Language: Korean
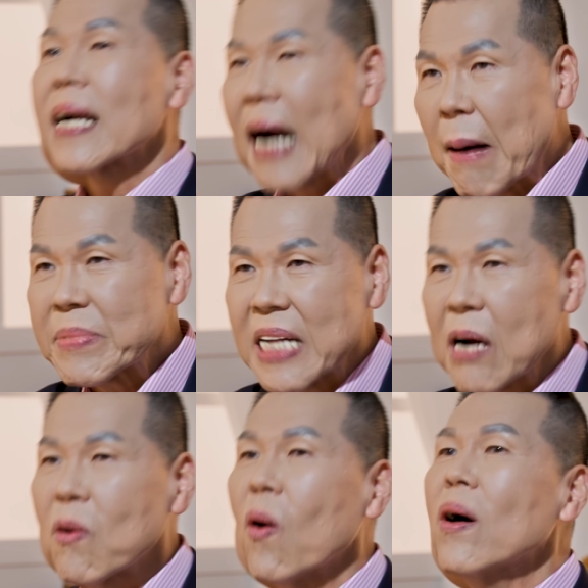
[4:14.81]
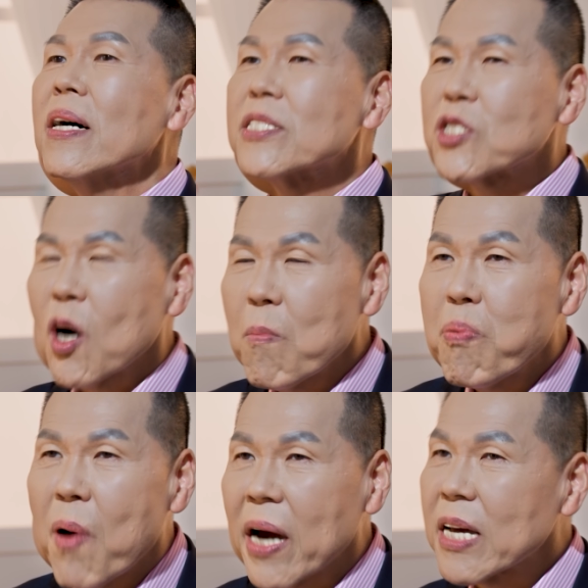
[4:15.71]
감사하고
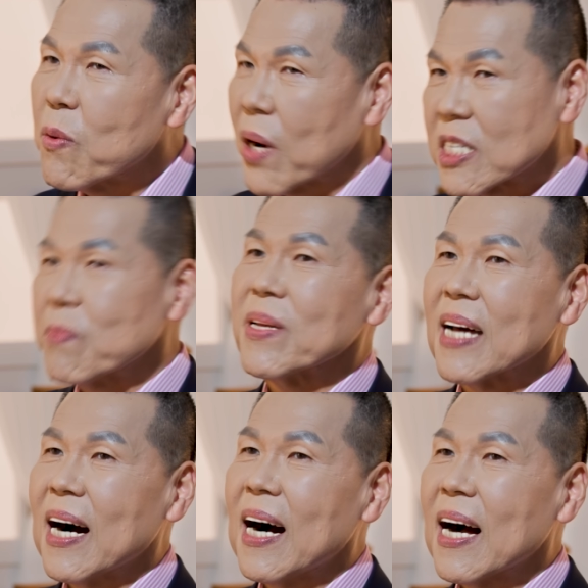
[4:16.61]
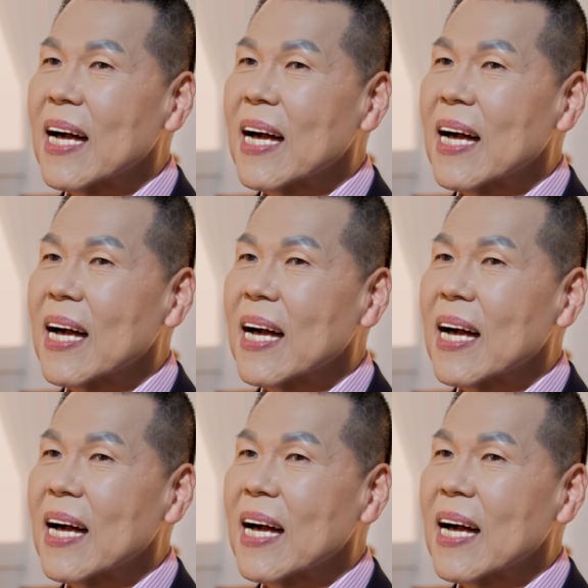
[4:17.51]
선포하기를 원하십니다.